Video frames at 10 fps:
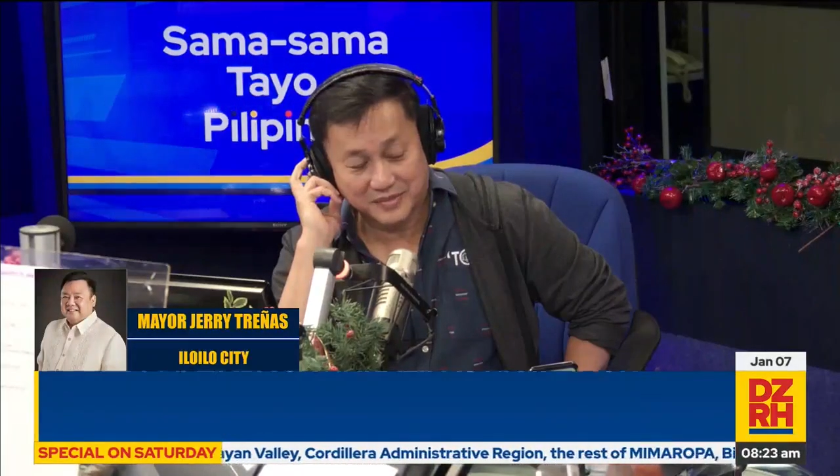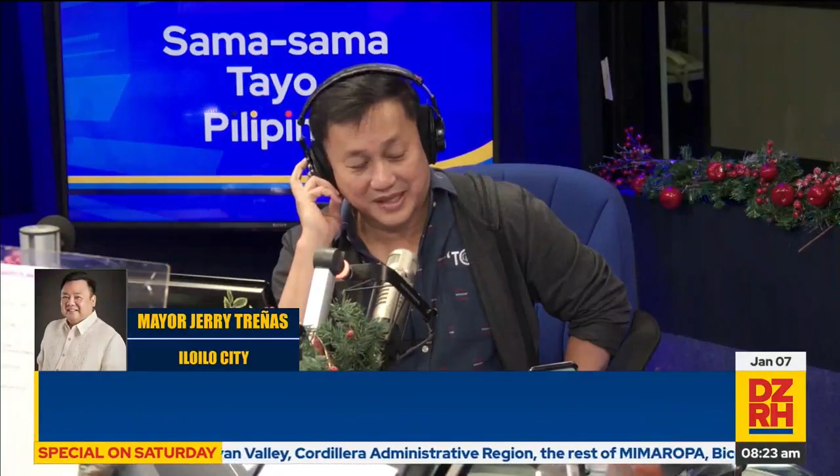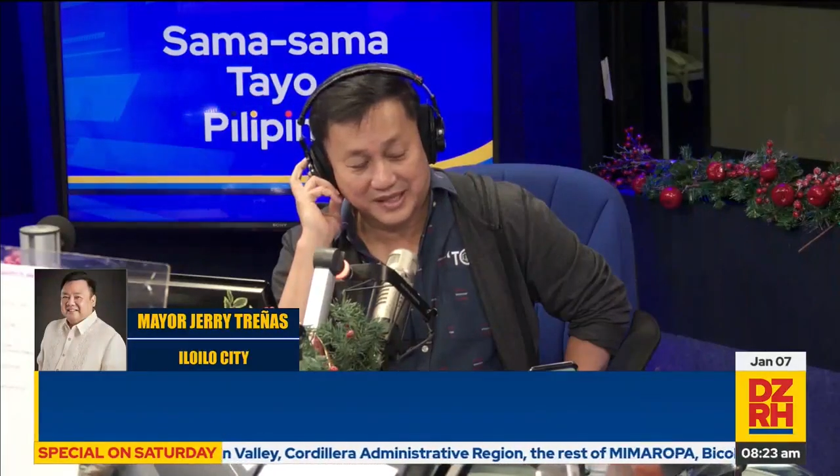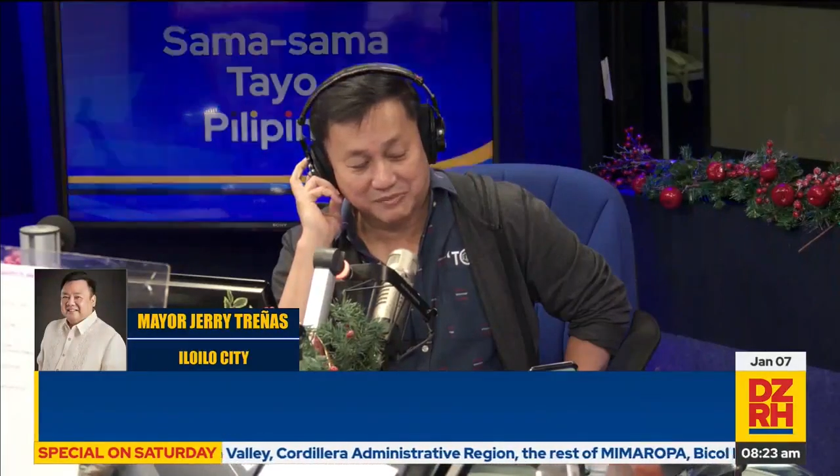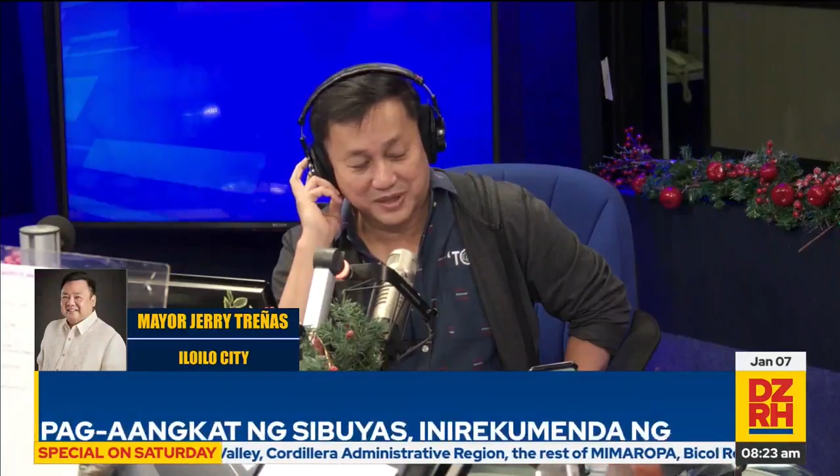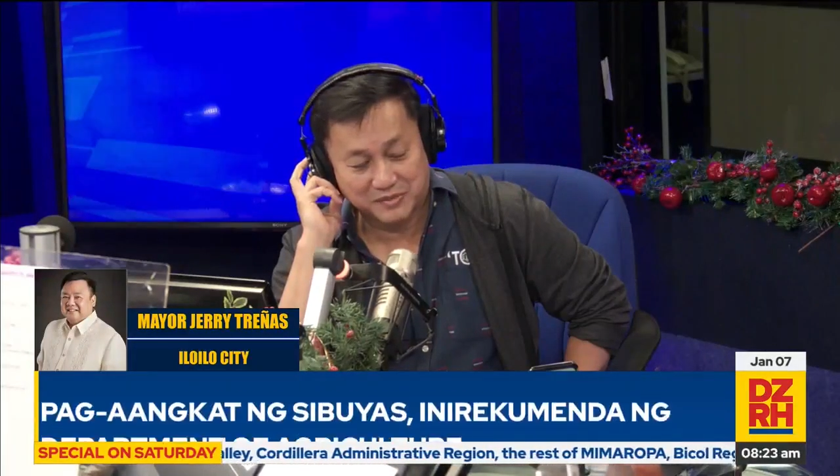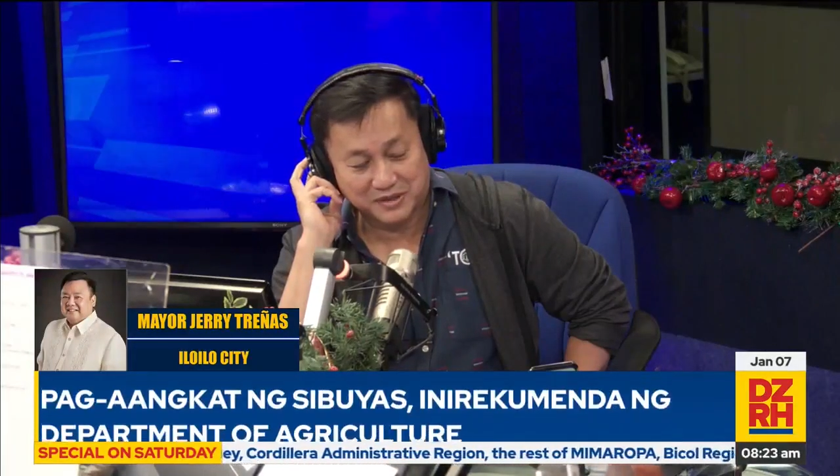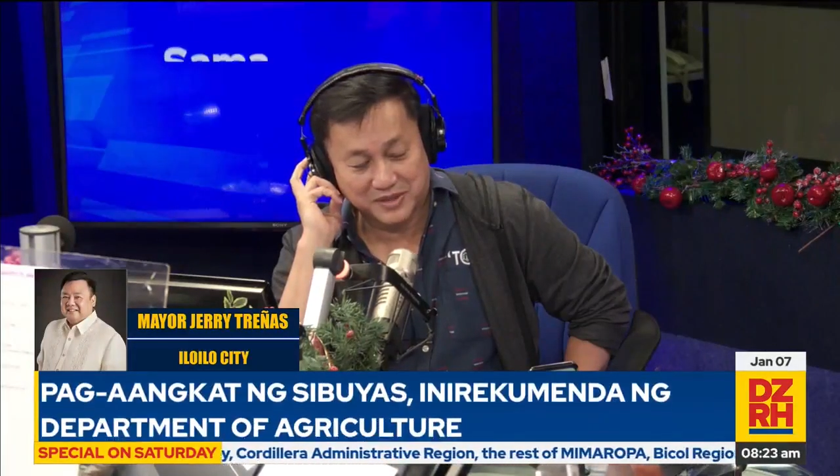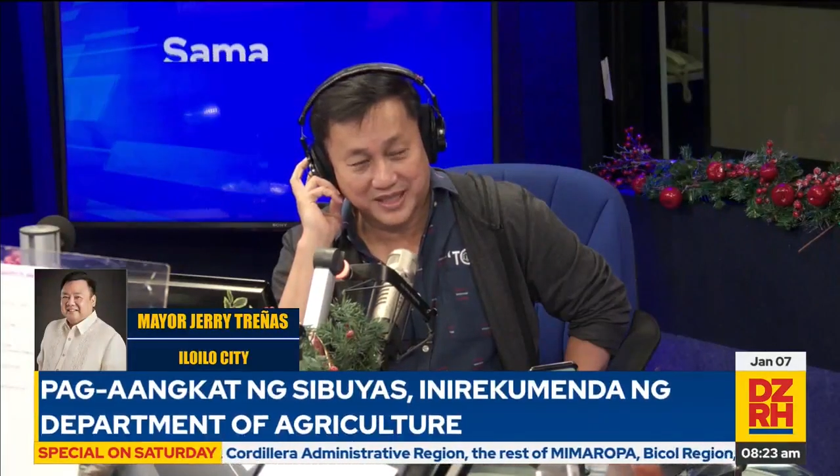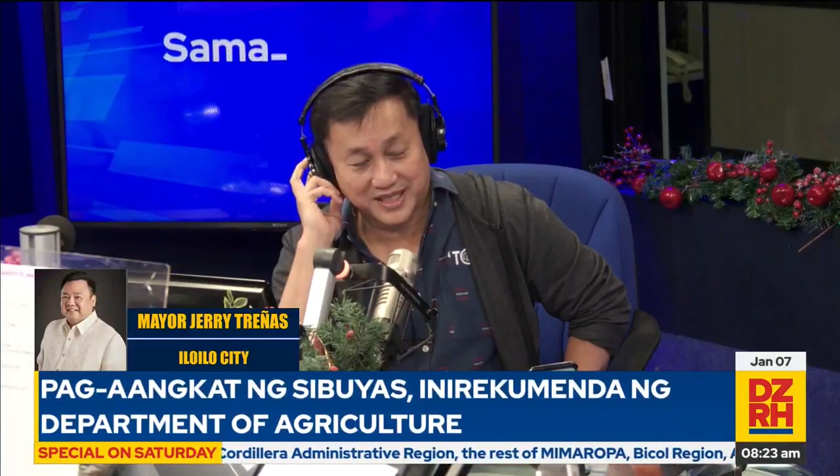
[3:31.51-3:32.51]
mahirap din
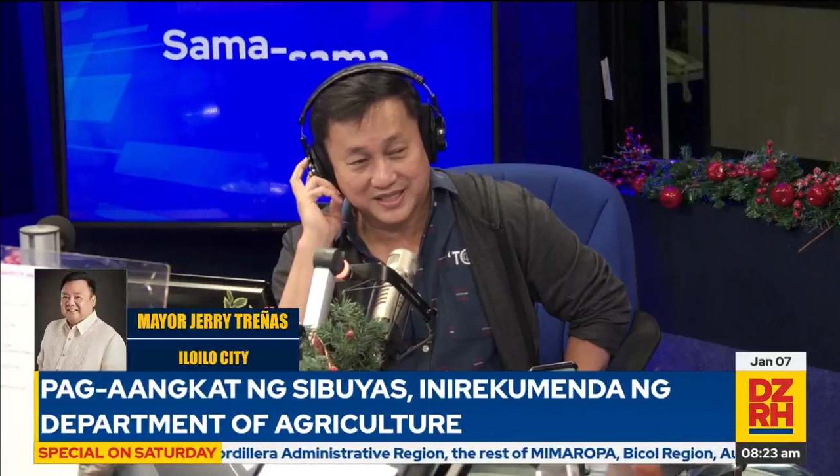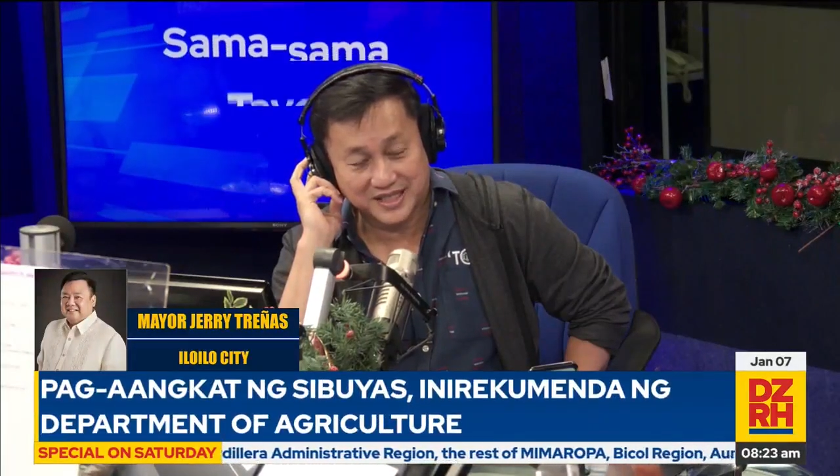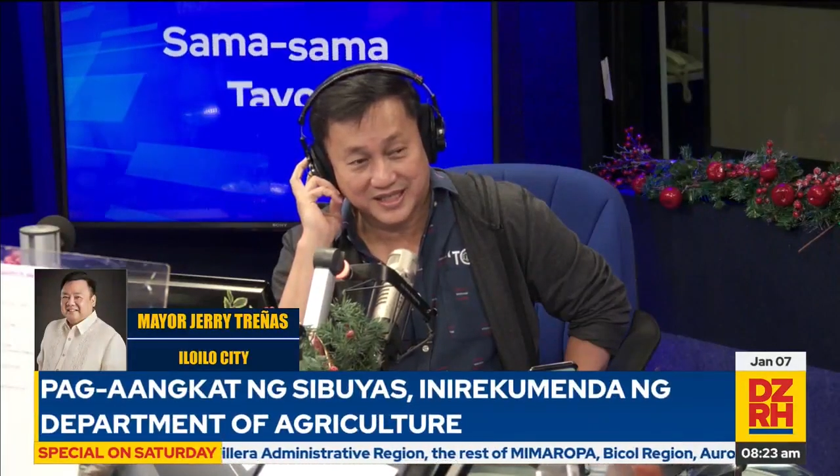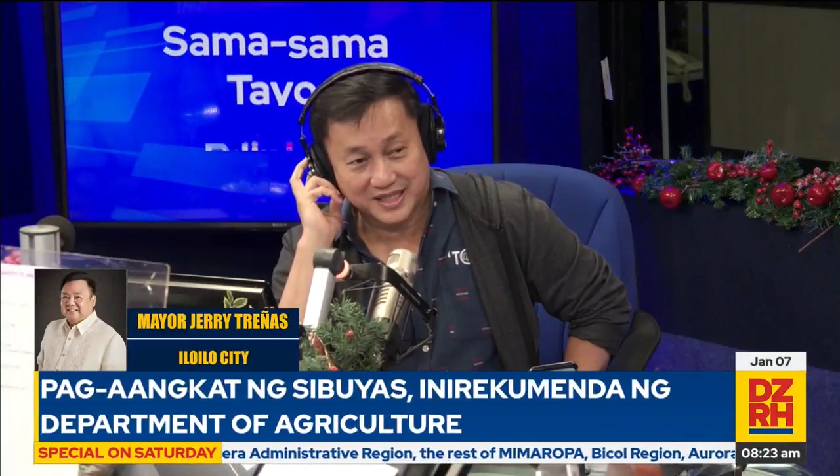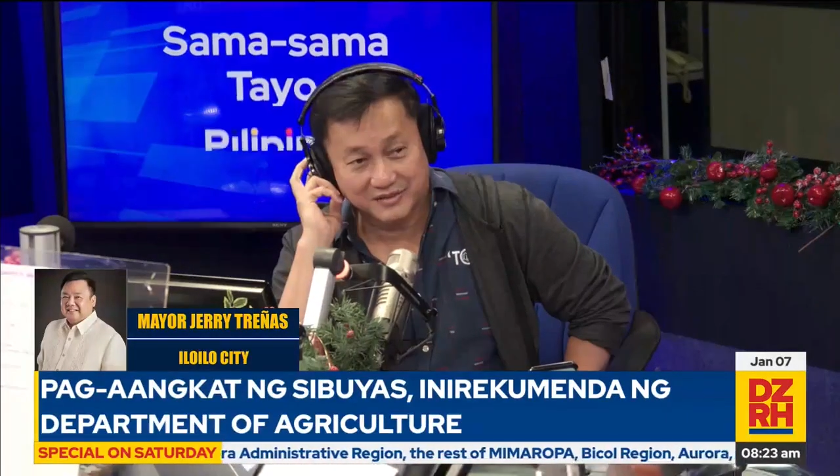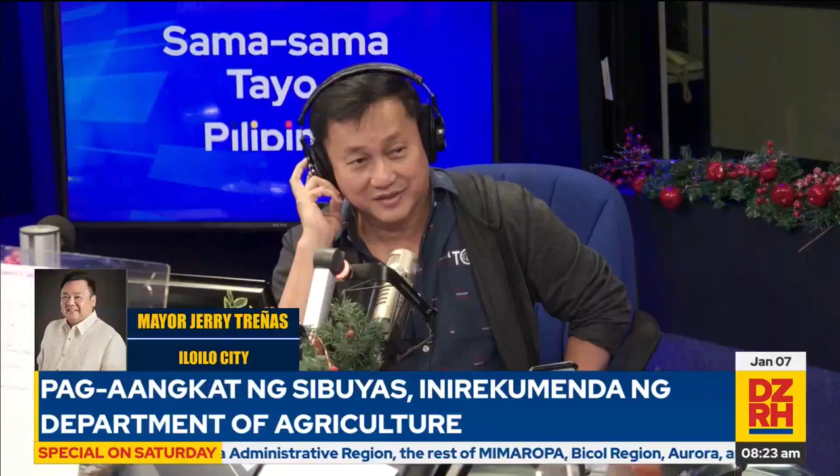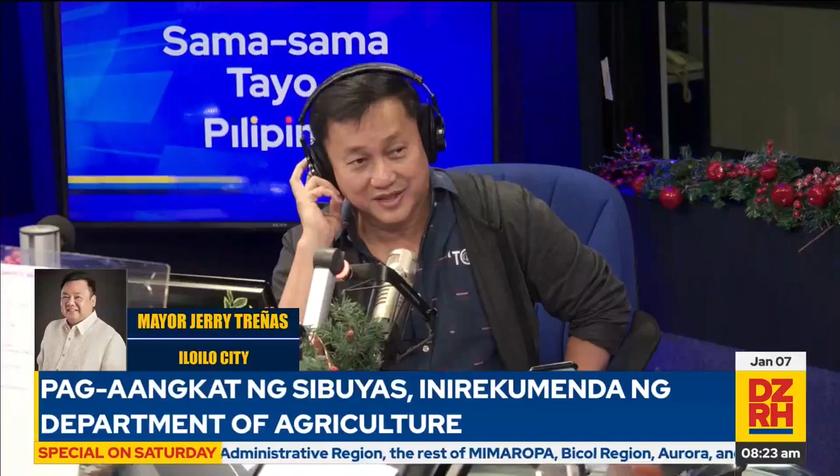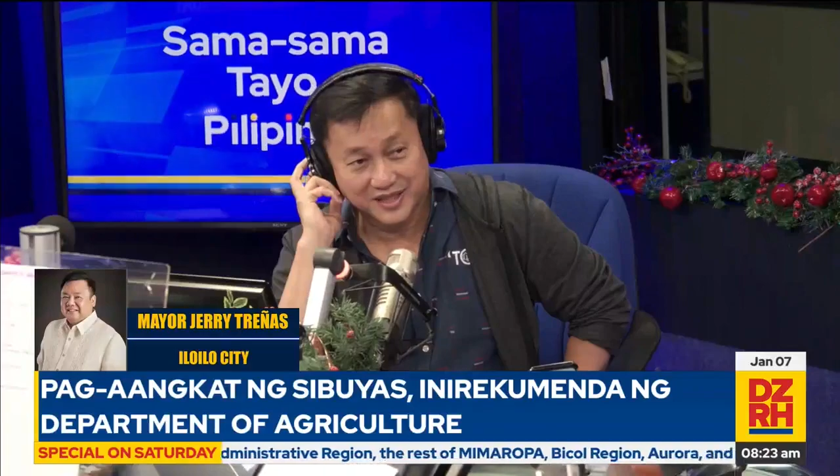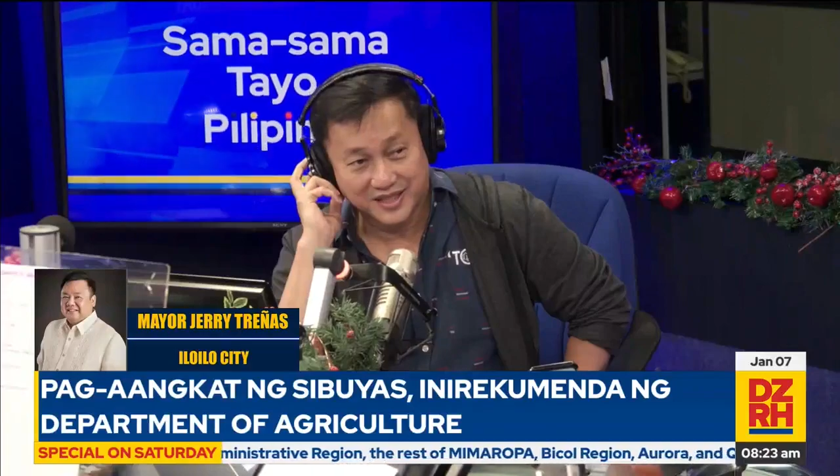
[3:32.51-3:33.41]
mag-manage ng crowd.